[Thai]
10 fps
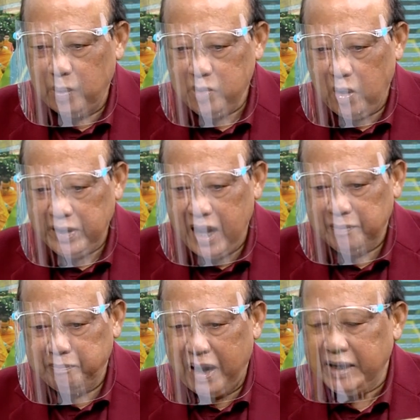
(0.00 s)
ผมขออนุญา
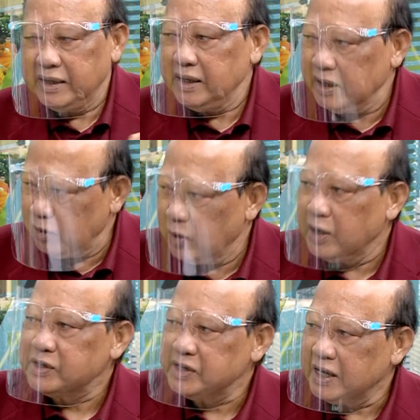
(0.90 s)
ตไปที่อินโด
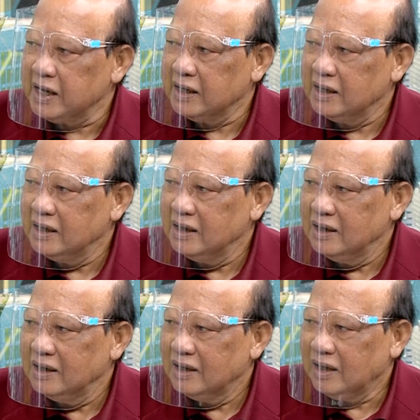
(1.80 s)
นีเซีย
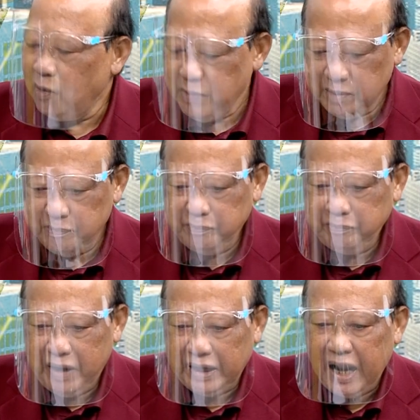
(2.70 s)
เขามี
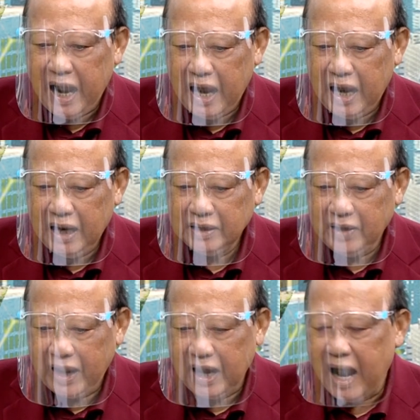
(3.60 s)
ปัญหา
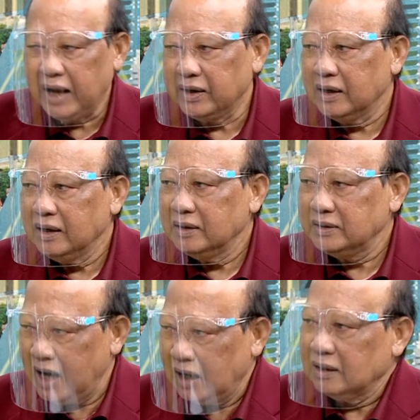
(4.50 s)
แรงงาน
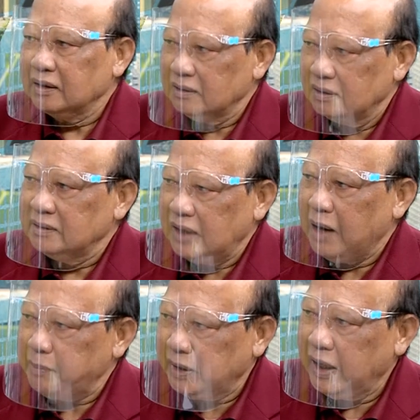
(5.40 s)
จาก
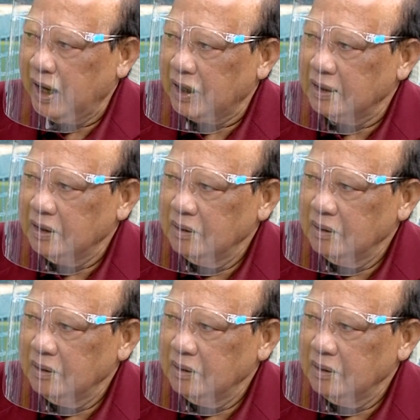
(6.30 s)
ต่างประเทศ